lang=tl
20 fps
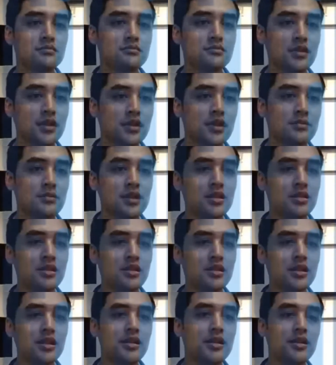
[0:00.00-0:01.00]
gagamitin
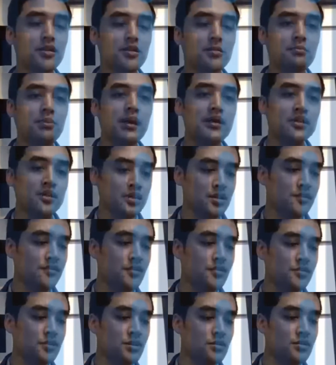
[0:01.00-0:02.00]
din. Eh, kung positive
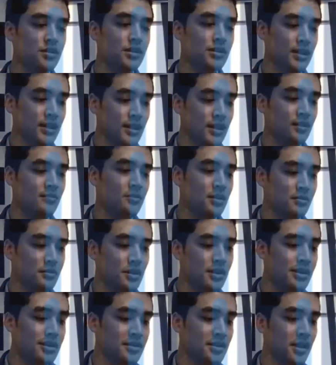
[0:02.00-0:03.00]
yung nauna, talagang
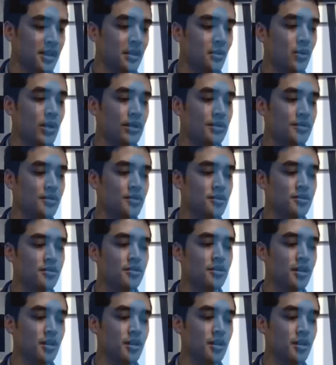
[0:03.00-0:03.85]
mabilis ang hawaan doon.